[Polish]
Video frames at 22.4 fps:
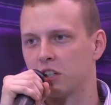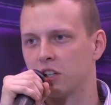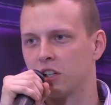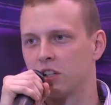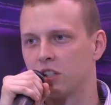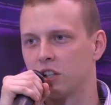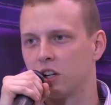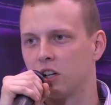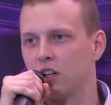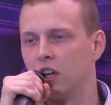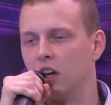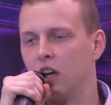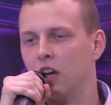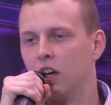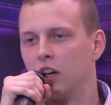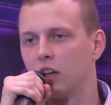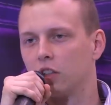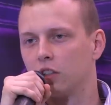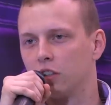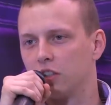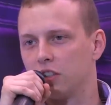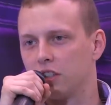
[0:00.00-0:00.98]
że jeżeli
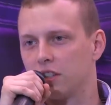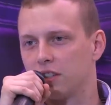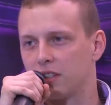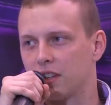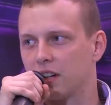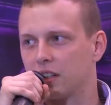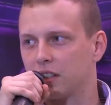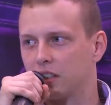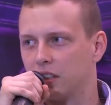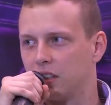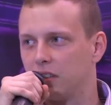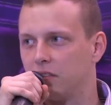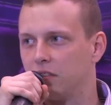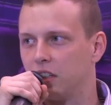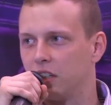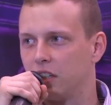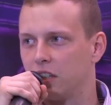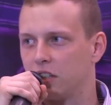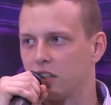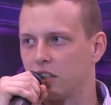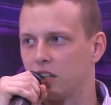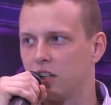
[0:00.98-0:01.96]
ktoś jest
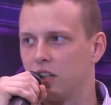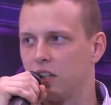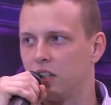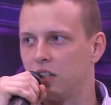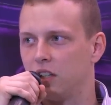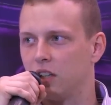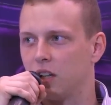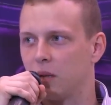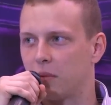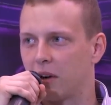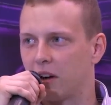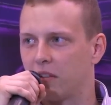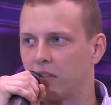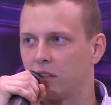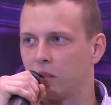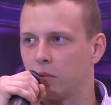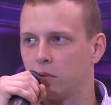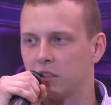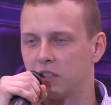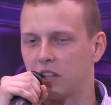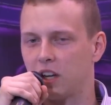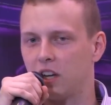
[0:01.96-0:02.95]
aktywny, jeżeli
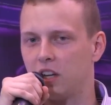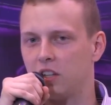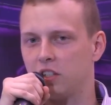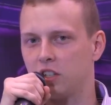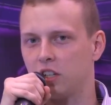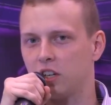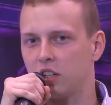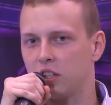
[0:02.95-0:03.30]
naprawdę mu zależy,